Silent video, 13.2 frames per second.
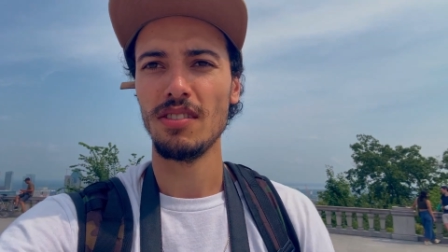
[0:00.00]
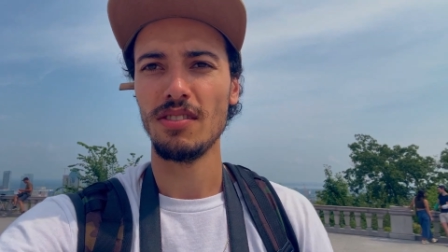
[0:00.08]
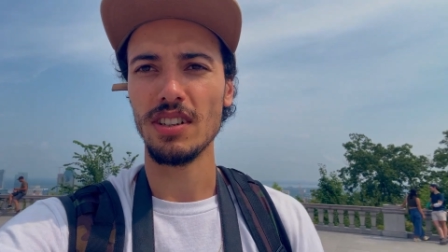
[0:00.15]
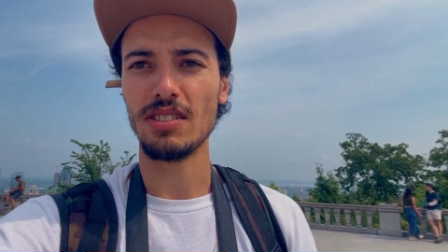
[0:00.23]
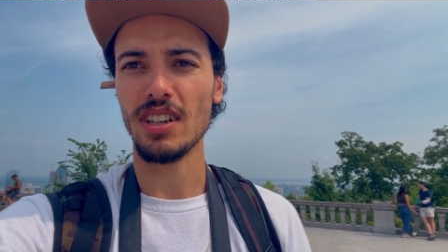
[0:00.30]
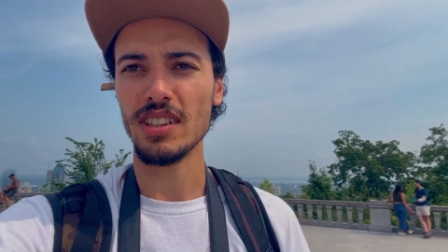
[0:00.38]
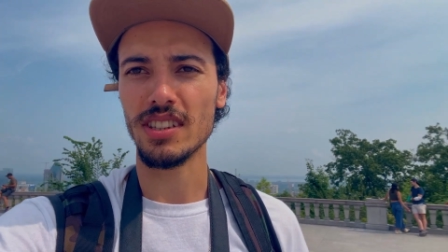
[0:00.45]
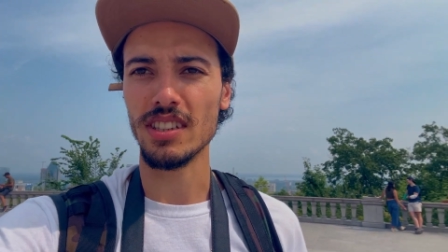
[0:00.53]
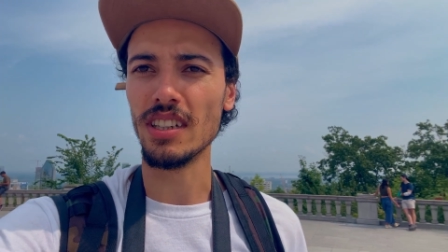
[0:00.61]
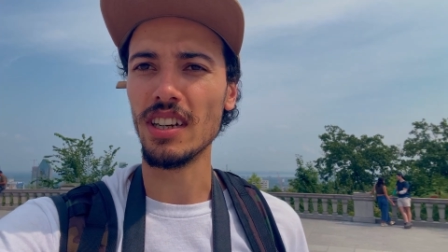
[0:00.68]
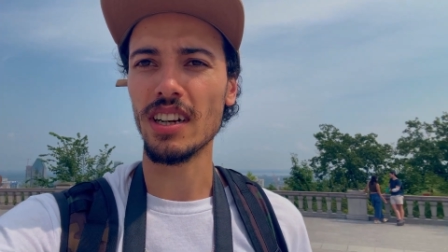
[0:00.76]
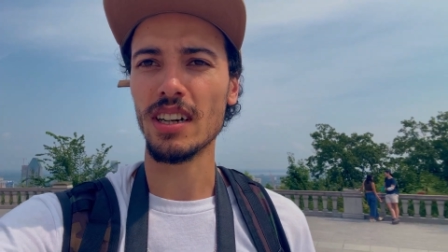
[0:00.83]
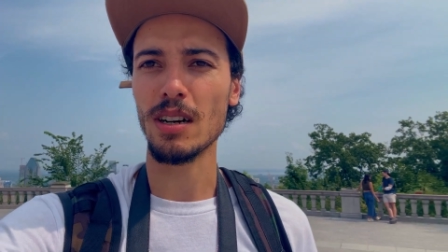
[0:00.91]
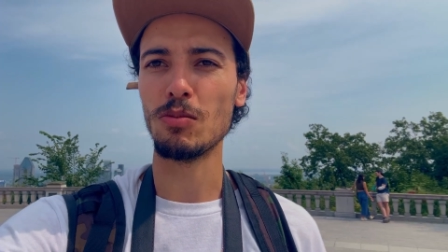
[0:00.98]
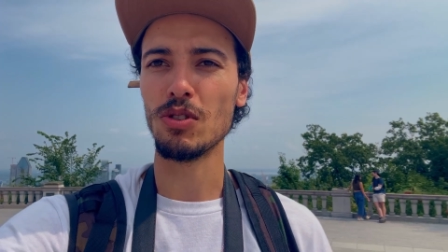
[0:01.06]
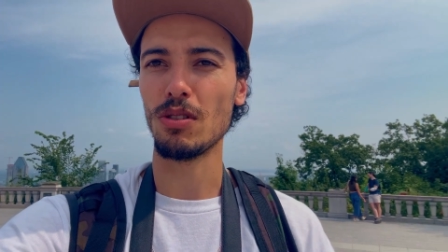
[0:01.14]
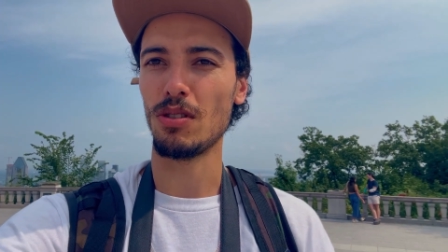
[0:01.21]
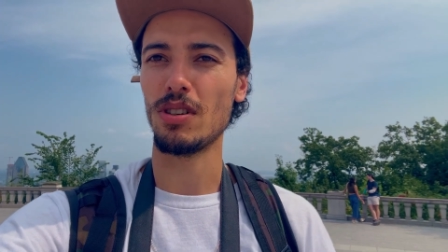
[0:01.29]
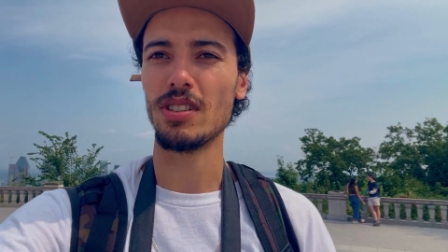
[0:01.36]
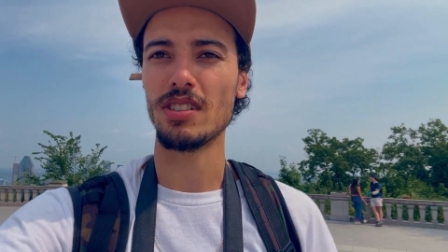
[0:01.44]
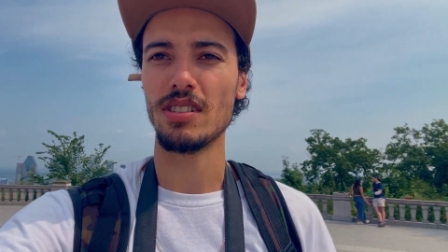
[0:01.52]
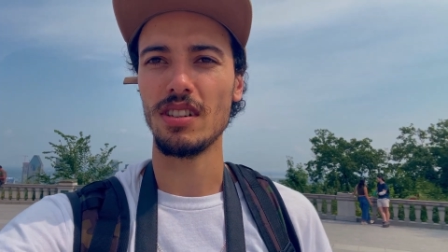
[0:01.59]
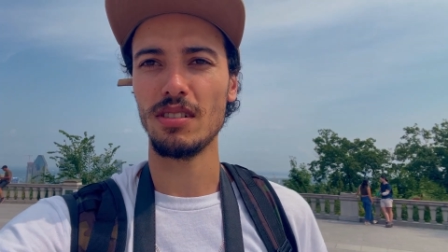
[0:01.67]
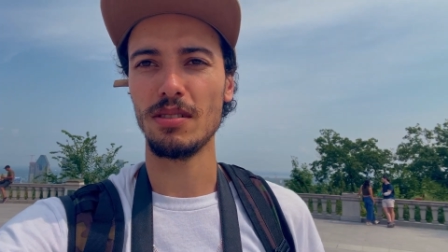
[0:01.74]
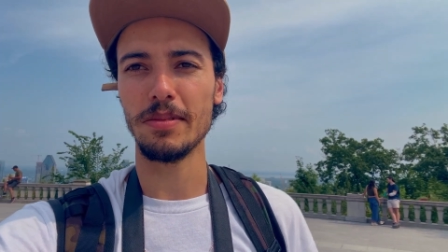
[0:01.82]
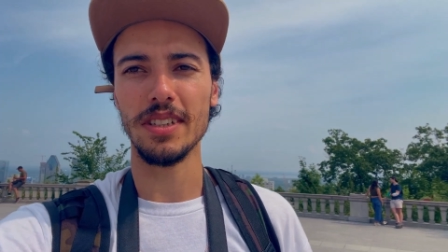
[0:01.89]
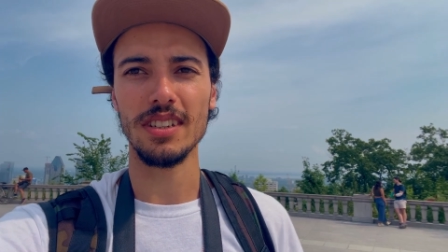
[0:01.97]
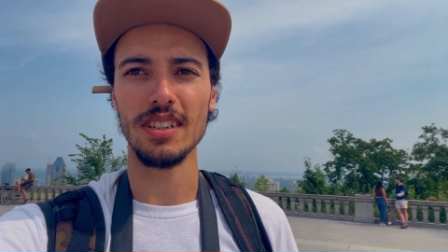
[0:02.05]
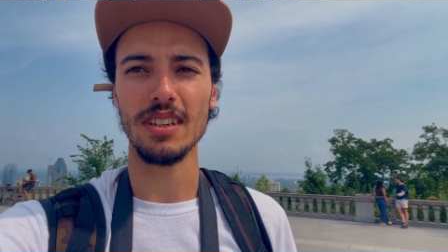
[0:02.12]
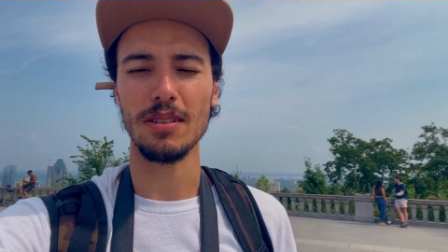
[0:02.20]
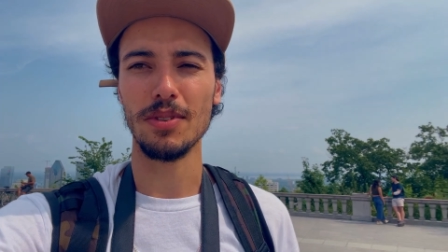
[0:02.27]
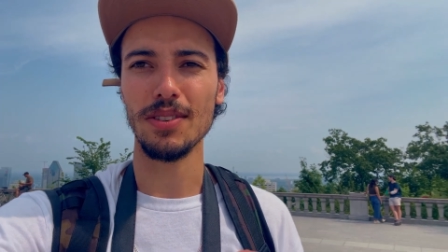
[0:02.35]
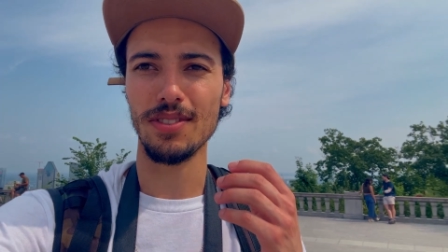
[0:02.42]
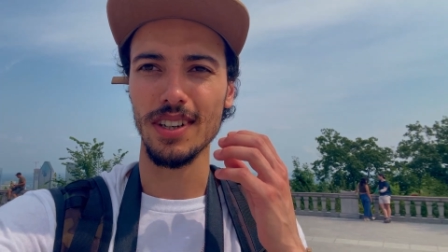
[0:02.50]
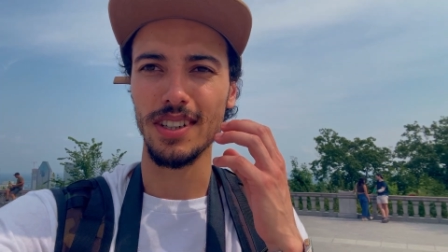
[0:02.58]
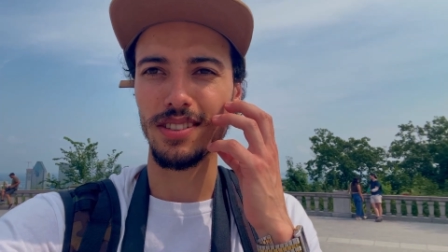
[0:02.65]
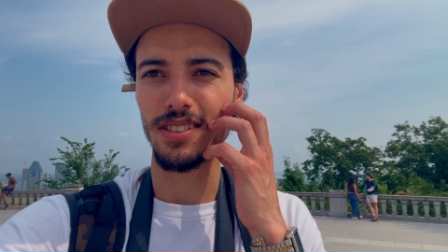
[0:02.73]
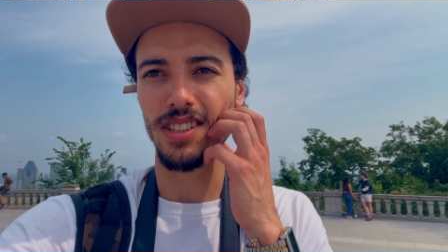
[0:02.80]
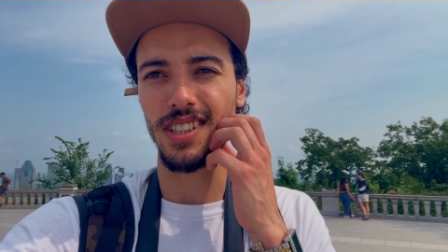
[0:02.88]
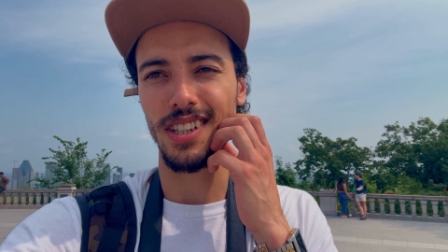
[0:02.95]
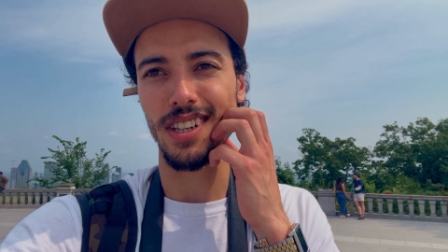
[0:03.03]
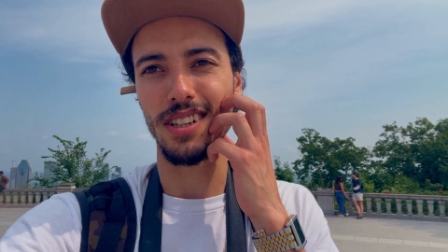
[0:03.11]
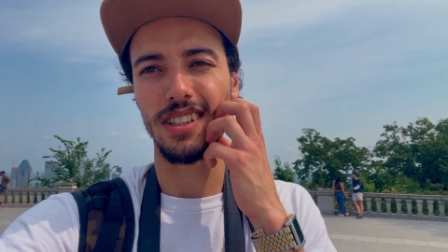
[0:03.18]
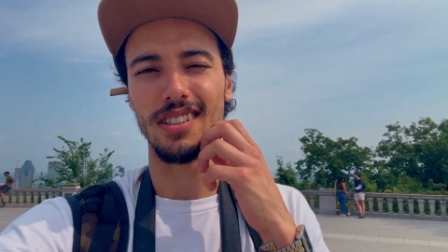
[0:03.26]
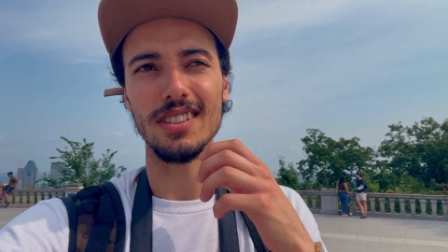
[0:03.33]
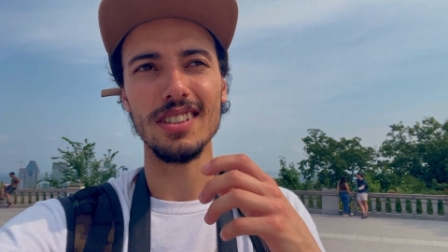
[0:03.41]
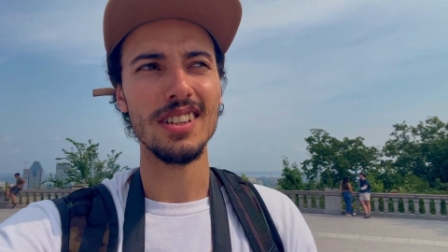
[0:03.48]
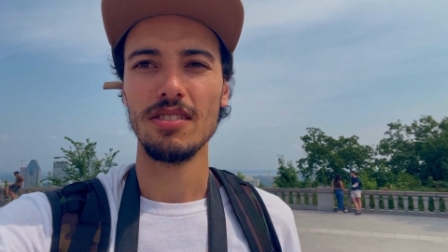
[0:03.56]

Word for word: fazer uma trilha cabulosa. Não, mano, é bem fácil de chegar aqui.